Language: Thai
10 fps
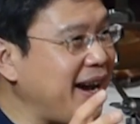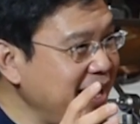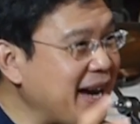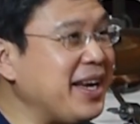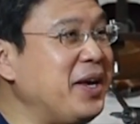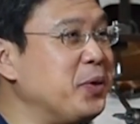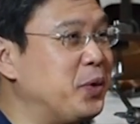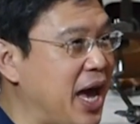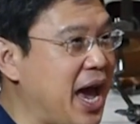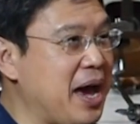ก็ยังดีอ
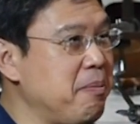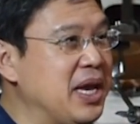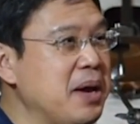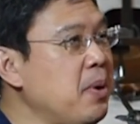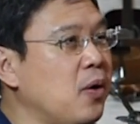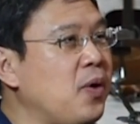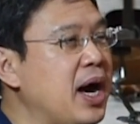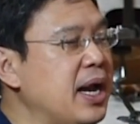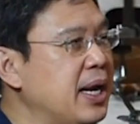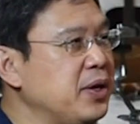ยู่นะฮะไม่ใช่บอก
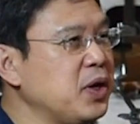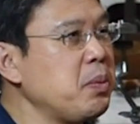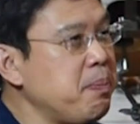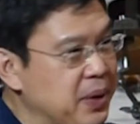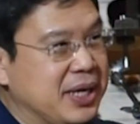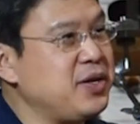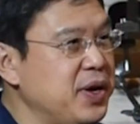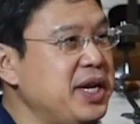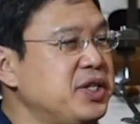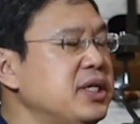ว่าเราจะต้องไปเปลี่ยน
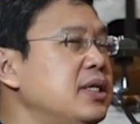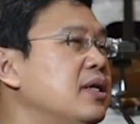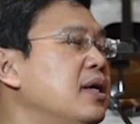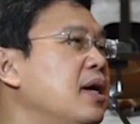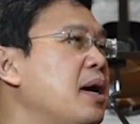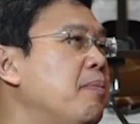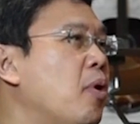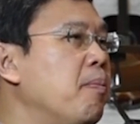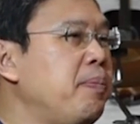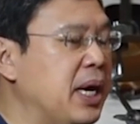tradition
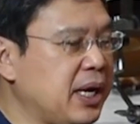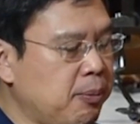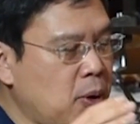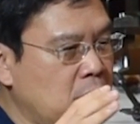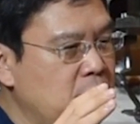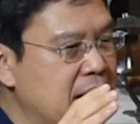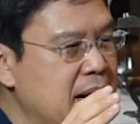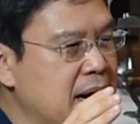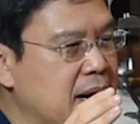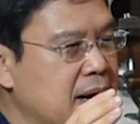ผมเพียงแต่บอก
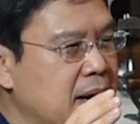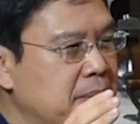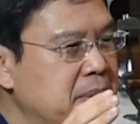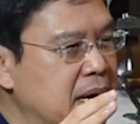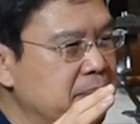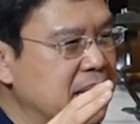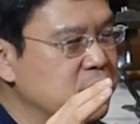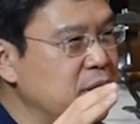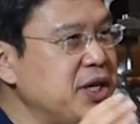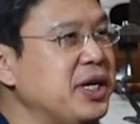ว่าเมื่อมี
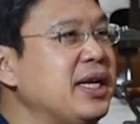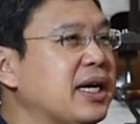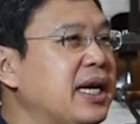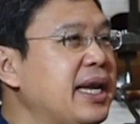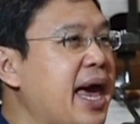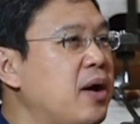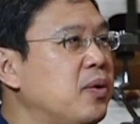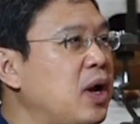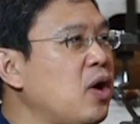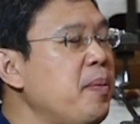tradition อย่างนี้แล้ว
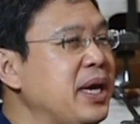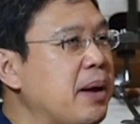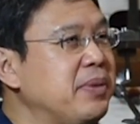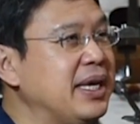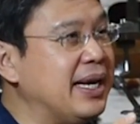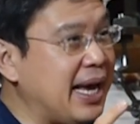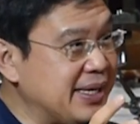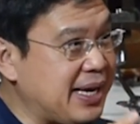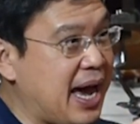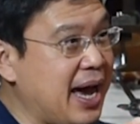เราก็พยายามที่จะ
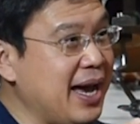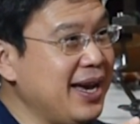รักษา